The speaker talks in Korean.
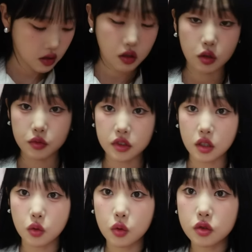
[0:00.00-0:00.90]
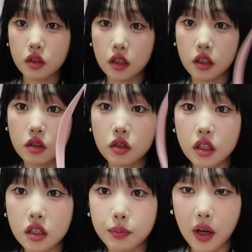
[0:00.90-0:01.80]
여러분 진짜 도저히 이거
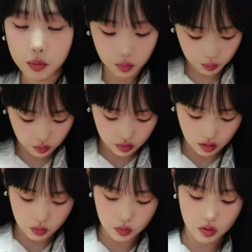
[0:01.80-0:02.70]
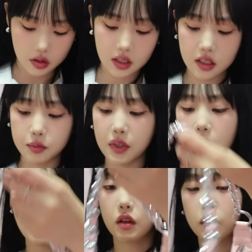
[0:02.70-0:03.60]
끼는 방법은 모르겠고요. 입금만
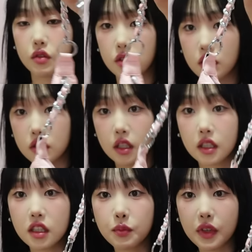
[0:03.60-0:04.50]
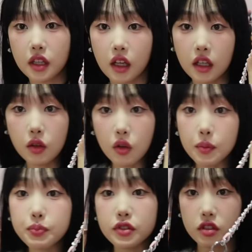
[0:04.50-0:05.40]
달았거든요. 근데 입금만 단 게 더
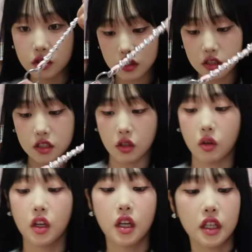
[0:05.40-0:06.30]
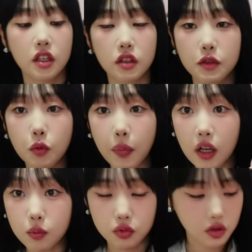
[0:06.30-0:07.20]
이쁜 듯. 그쵸? 이거 리본
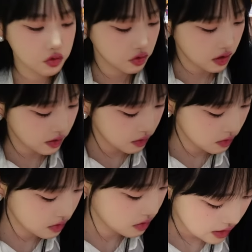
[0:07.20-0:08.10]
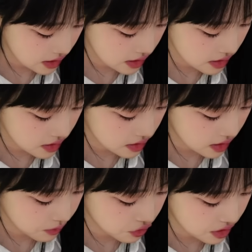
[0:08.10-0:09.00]
빨리 묶어줄게요. 아,
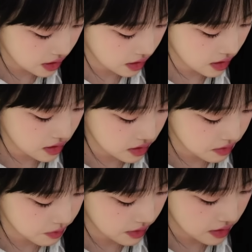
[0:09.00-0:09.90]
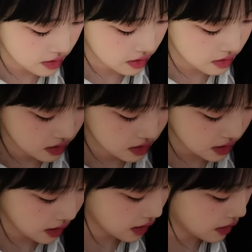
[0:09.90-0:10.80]
사람 귀찮게 하네 정말.
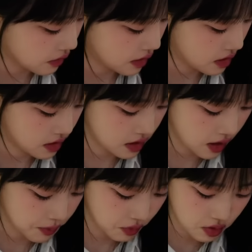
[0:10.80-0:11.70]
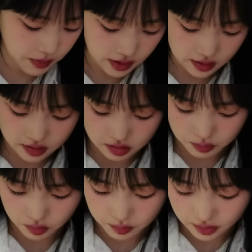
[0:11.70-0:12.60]
싼 가격에 내가 뭘 바라겠어,
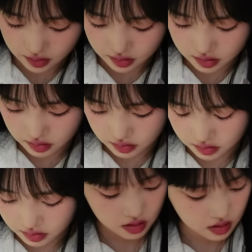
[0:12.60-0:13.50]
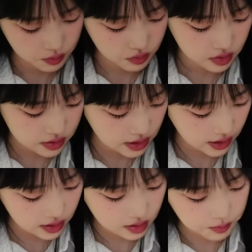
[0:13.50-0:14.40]
뭘 바라겠어. 리본 세
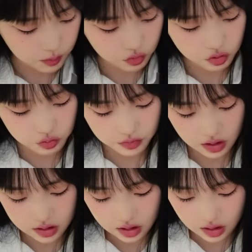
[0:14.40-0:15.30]
가닥만 묶어주면 되네.